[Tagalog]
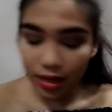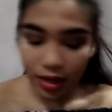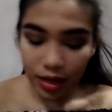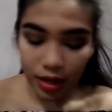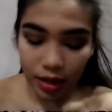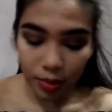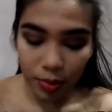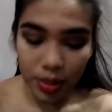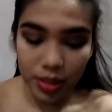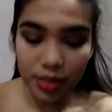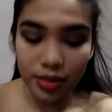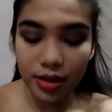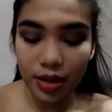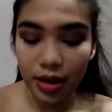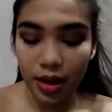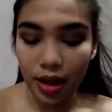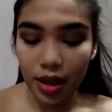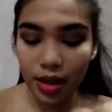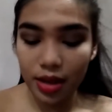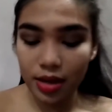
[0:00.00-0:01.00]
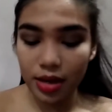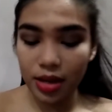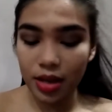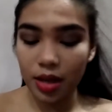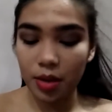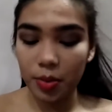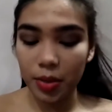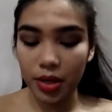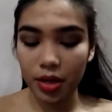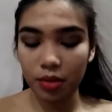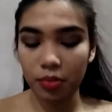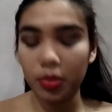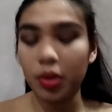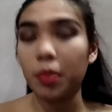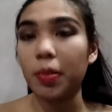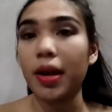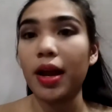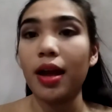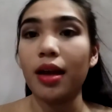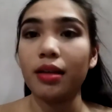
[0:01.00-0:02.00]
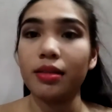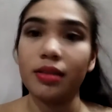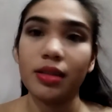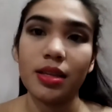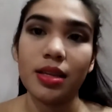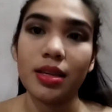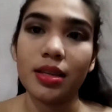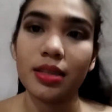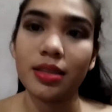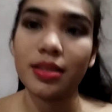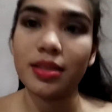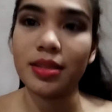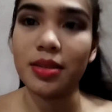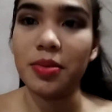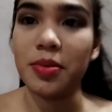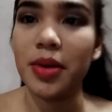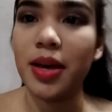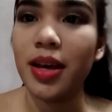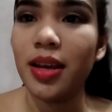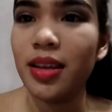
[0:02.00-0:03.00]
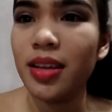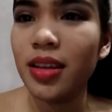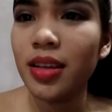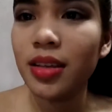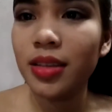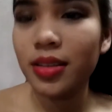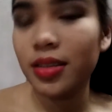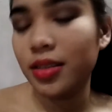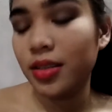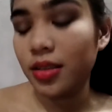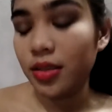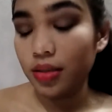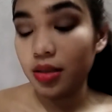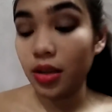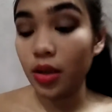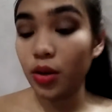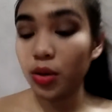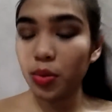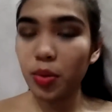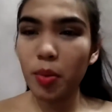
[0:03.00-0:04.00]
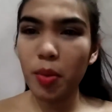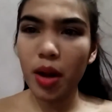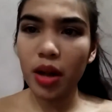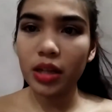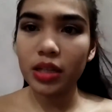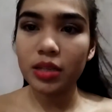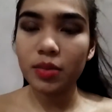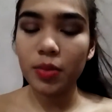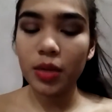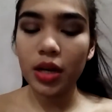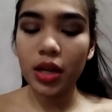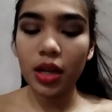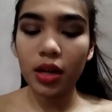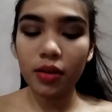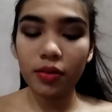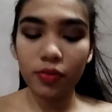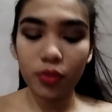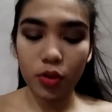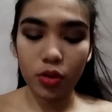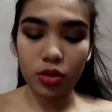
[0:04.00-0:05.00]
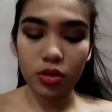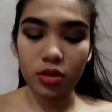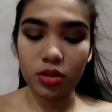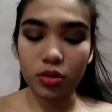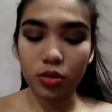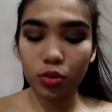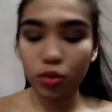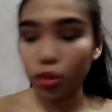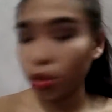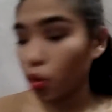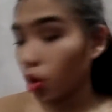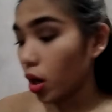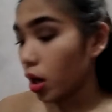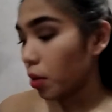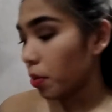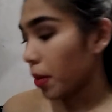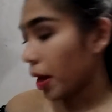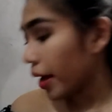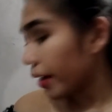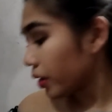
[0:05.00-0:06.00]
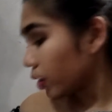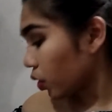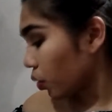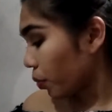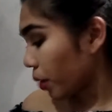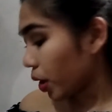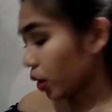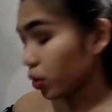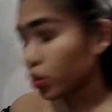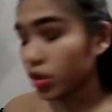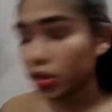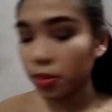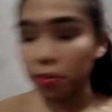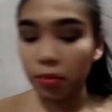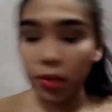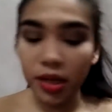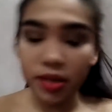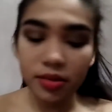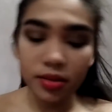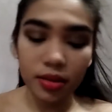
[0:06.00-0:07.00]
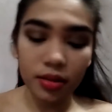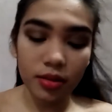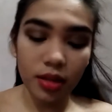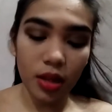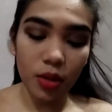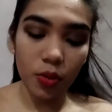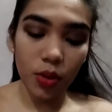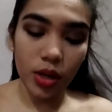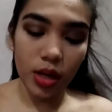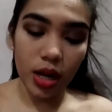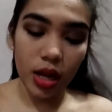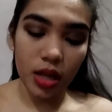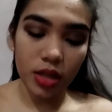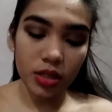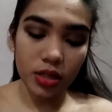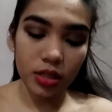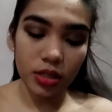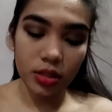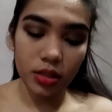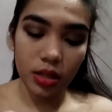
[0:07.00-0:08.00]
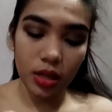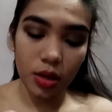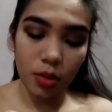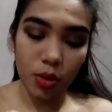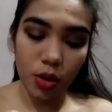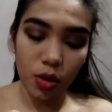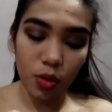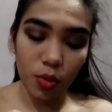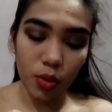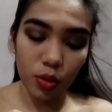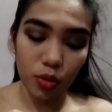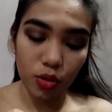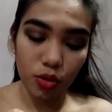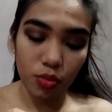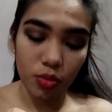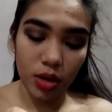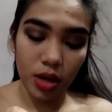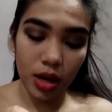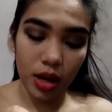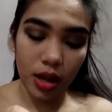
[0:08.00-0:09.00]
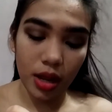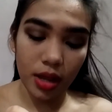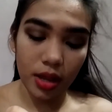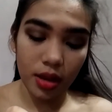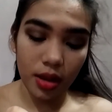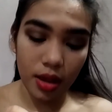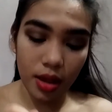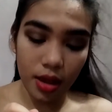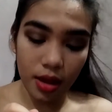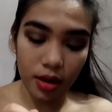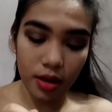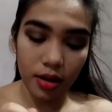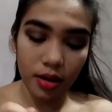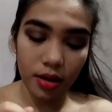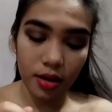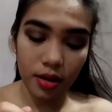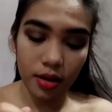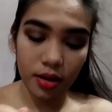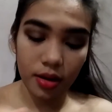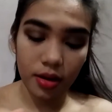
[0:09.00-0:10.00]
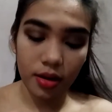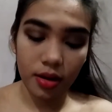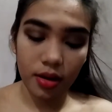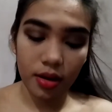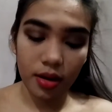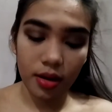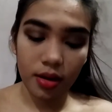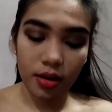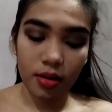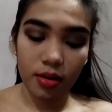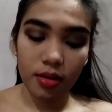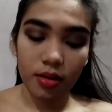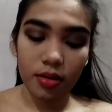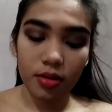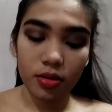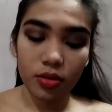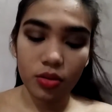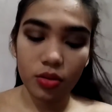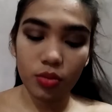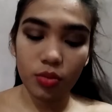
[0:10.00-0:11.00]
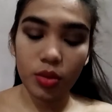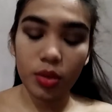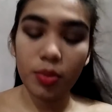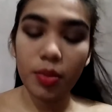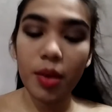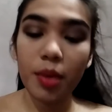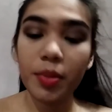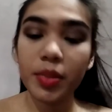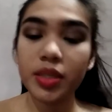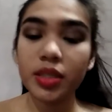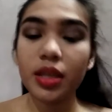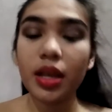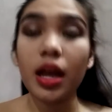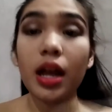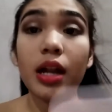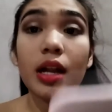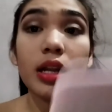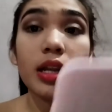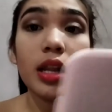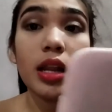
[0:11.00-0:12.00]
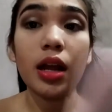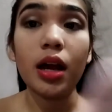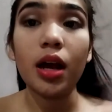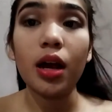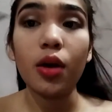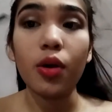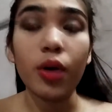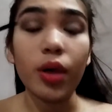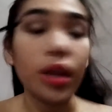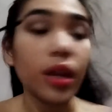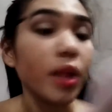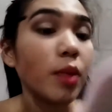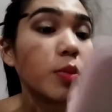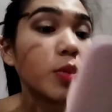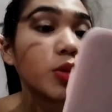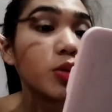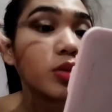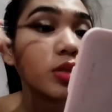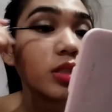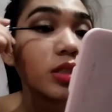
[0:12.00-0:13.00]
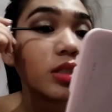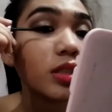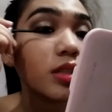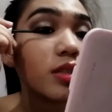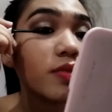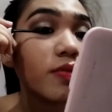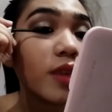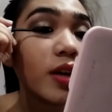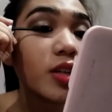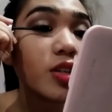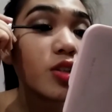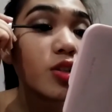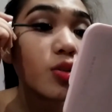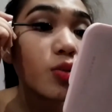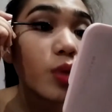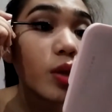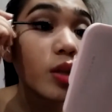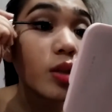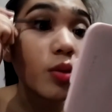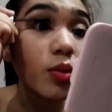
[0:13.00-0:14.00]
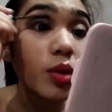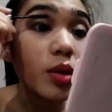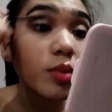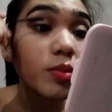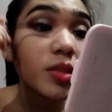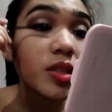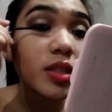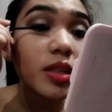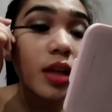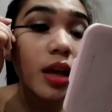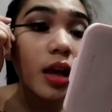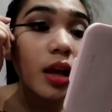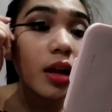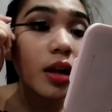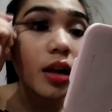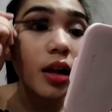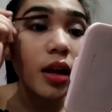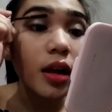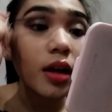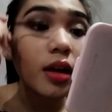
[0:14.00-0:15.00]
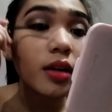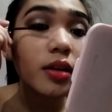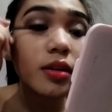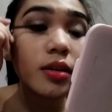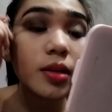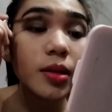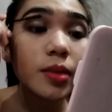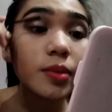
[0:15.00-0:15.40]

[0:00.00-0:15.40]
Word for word: di ka namang sanay, hindi ka pa nagpa-practice. Diba? Meron ko practice maglagay ng falsies. So, di ko alam bakit ako merong isang box ng Taiwan lashes. Hindi ko na kumakang maglagay niyan. So, magmamascara na lang ako and I'm using this Fashion 21 mascara